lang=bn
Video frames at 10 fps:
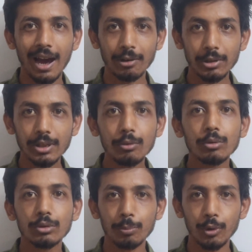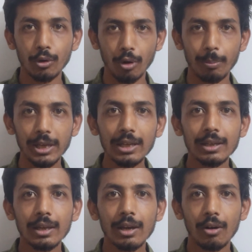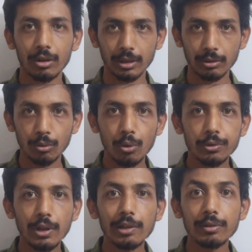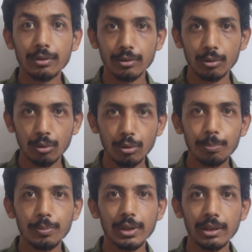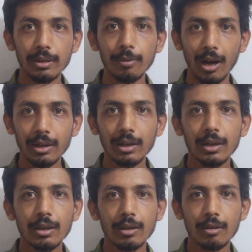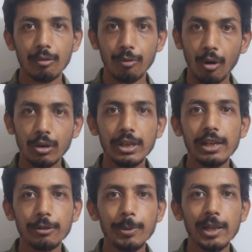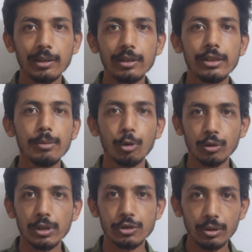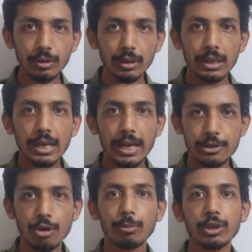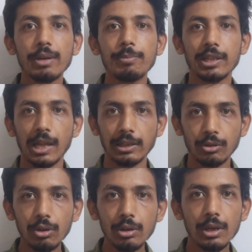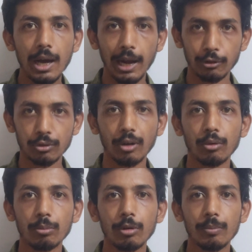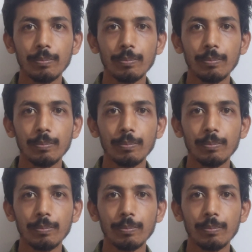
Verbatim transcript: আরও একটি গুরুত্বপূর্ণ টপিক অর্থাৎ পোস্টাস গ্রুপ রিসিভার ফর ডিএসবিএসসি মডুলেশন এ সম্পর্কে বিস্তারিত আলোচনা করব